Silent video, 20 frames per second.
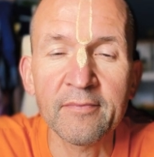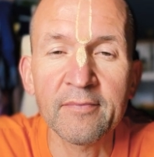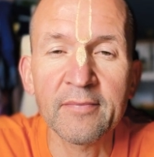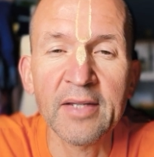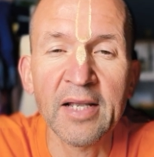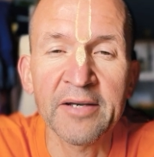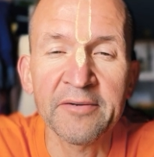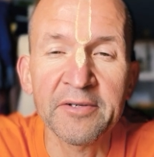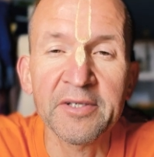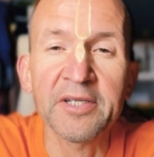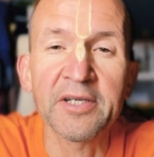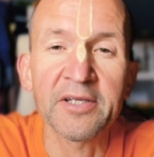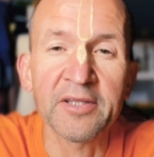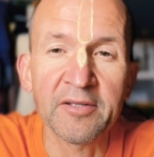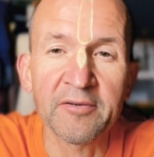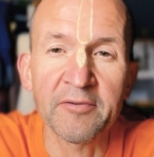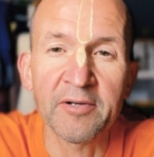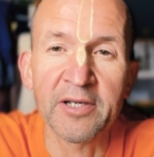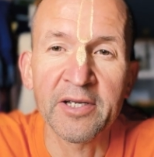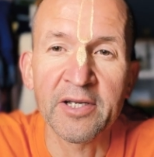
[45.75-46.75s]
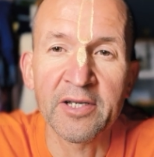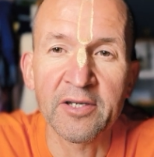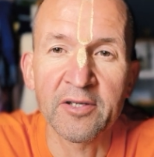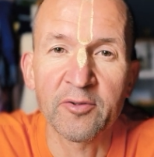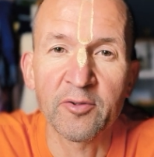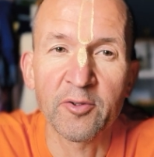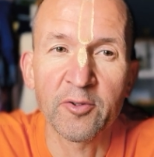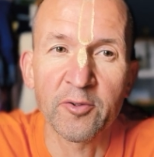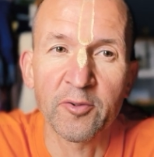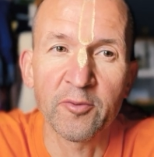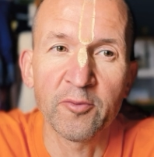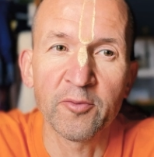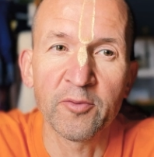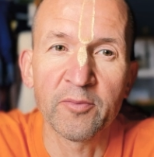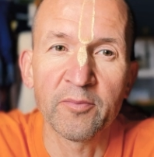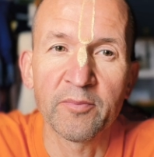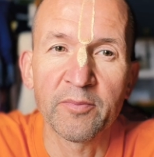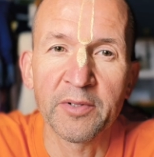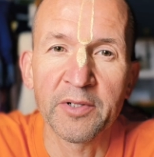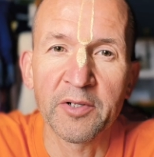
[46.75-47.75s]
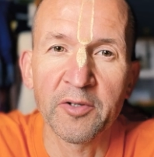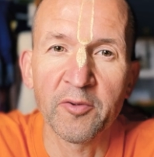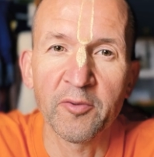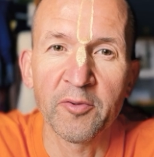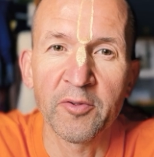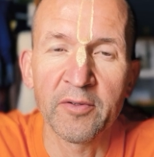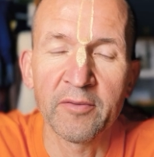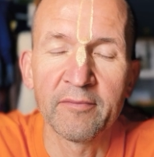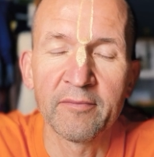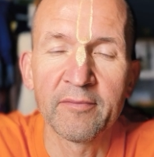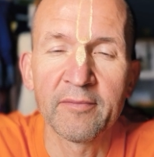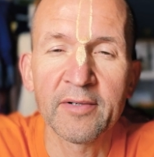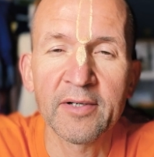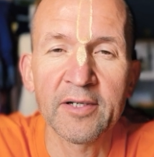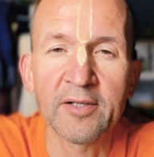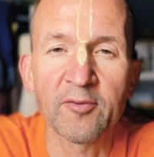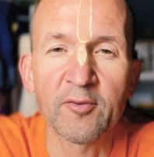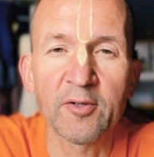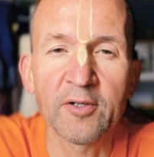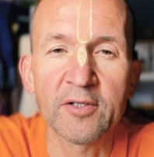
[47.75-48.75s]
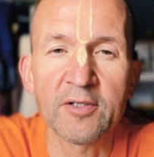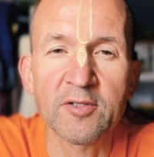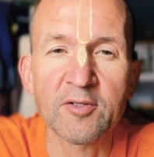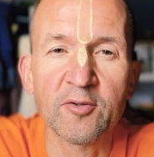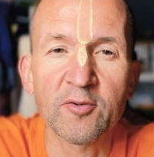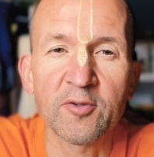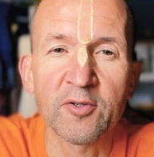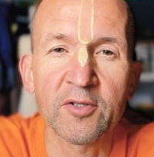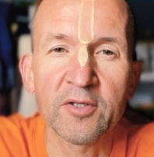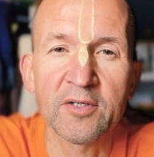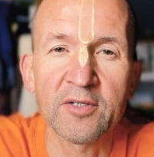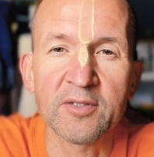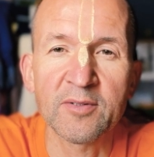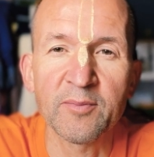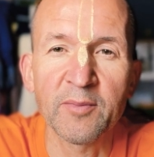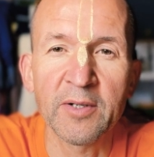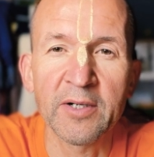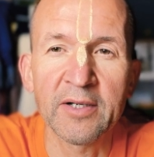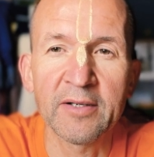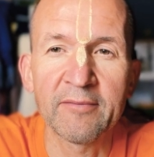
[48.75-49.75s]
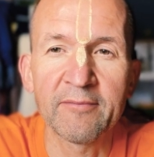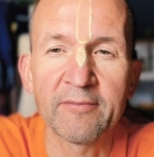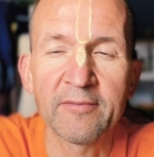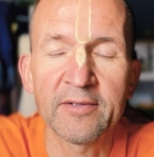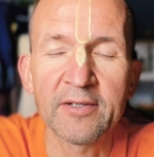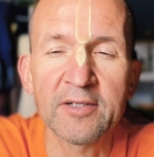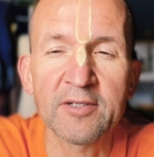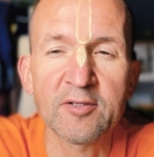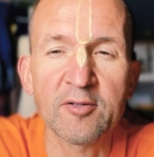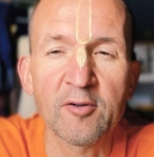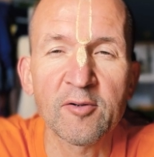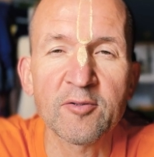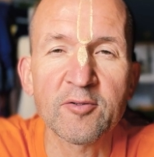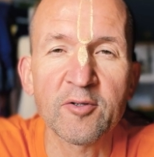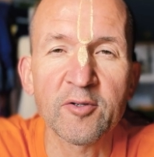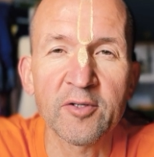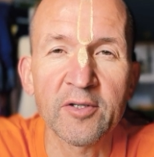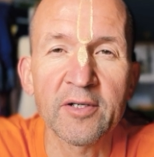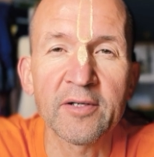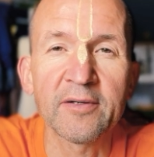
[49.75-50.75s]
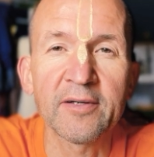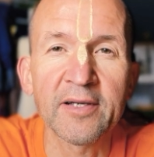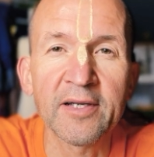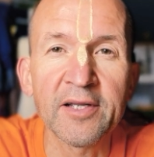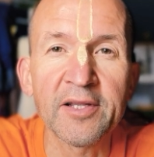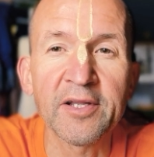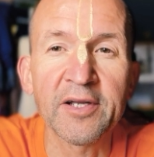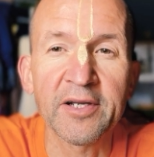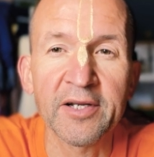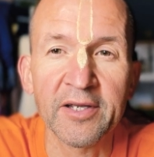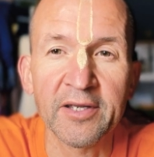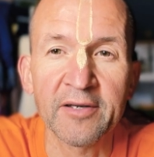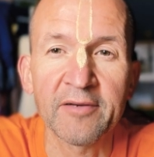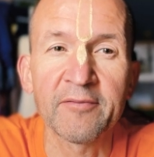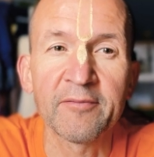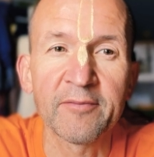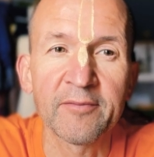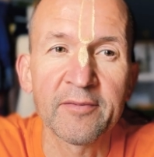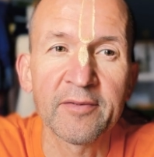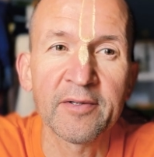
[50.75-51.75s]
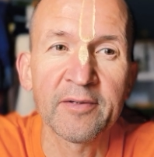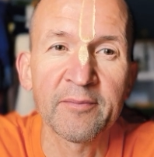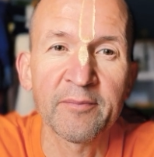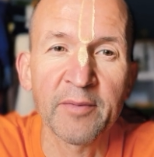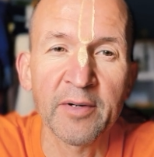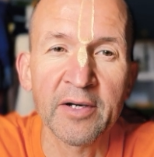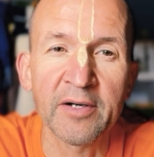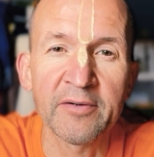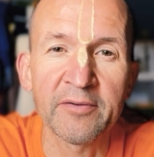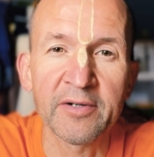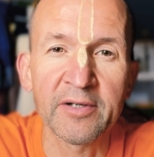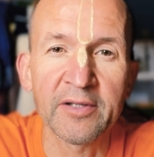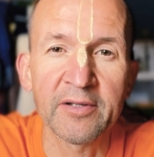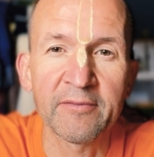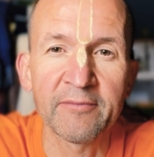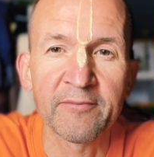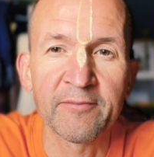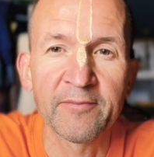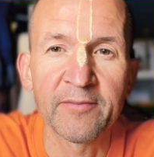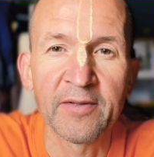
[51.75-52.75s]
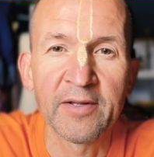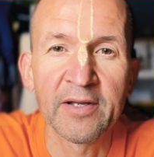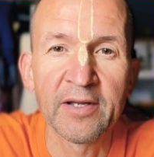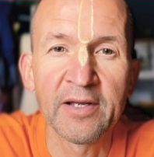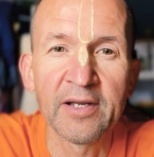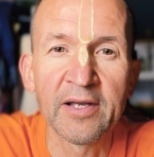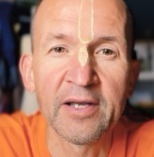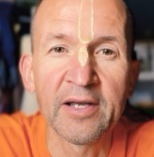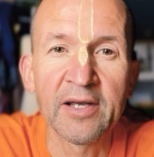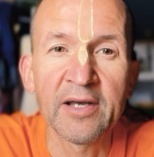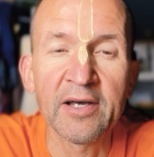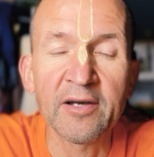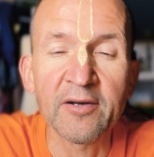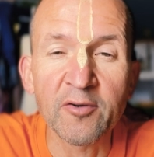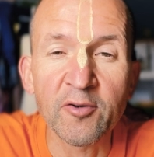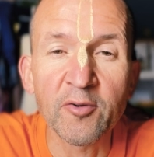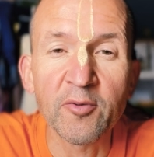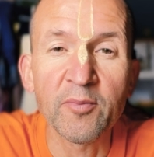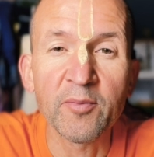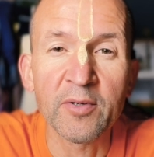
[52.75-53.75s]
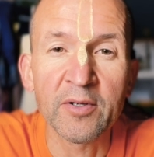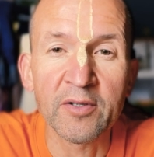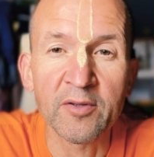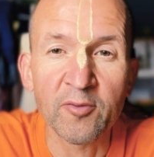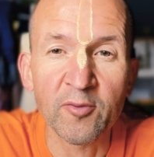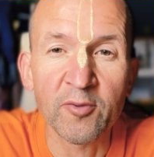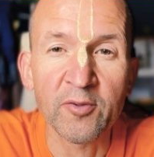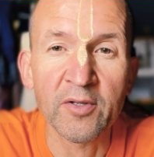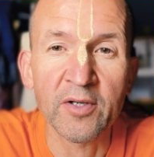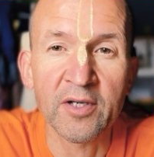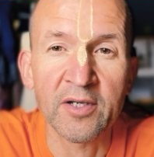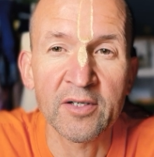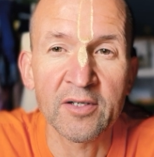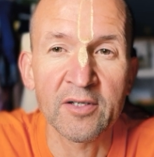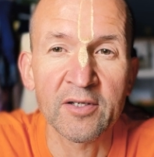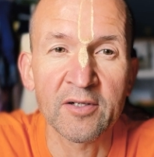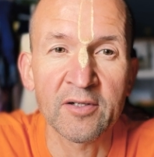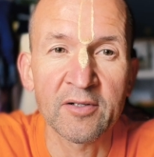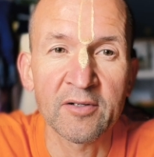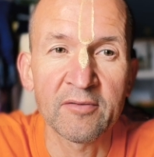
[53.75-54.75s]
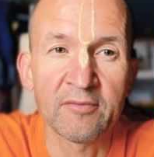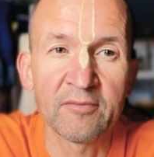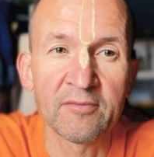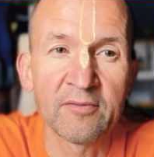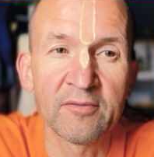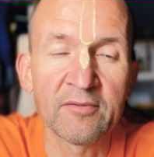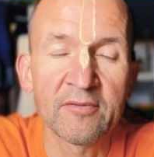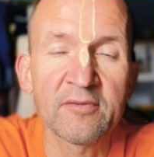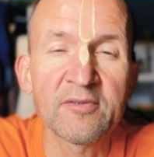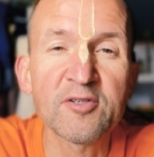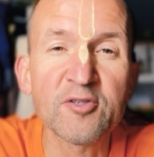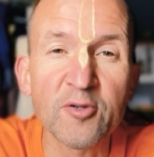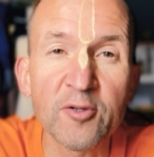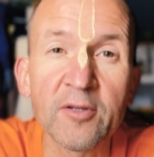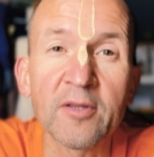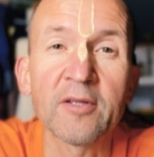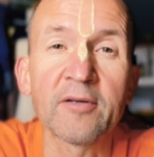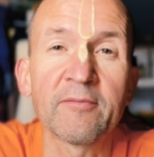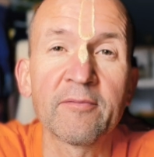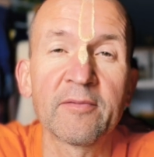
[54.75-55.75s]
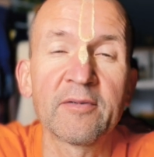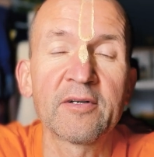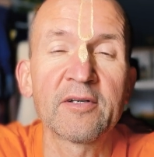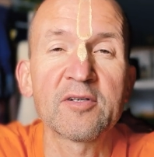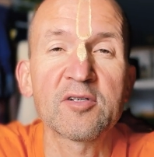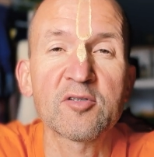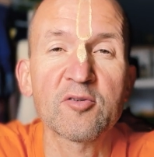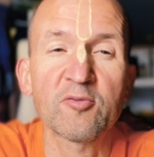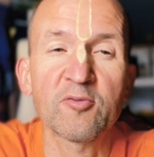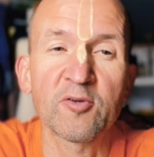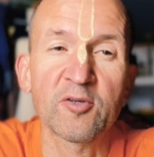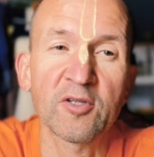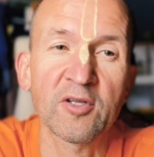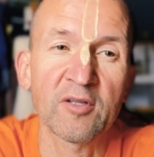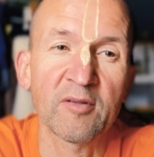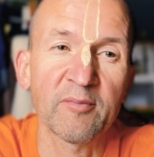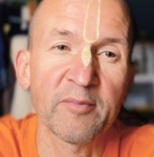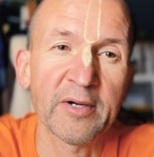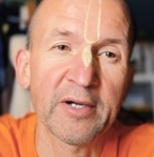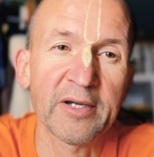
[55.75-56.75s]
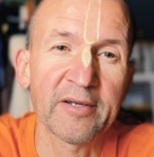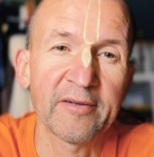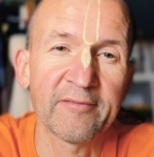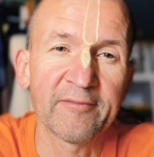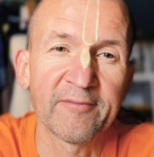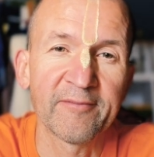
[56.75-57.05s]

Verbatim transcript: А видео – это влияние Теокун природы, которое исходит из Майя, из иллюзорной энергии Бхагавана. Грубое, тонкое тело – все это исходит от Майя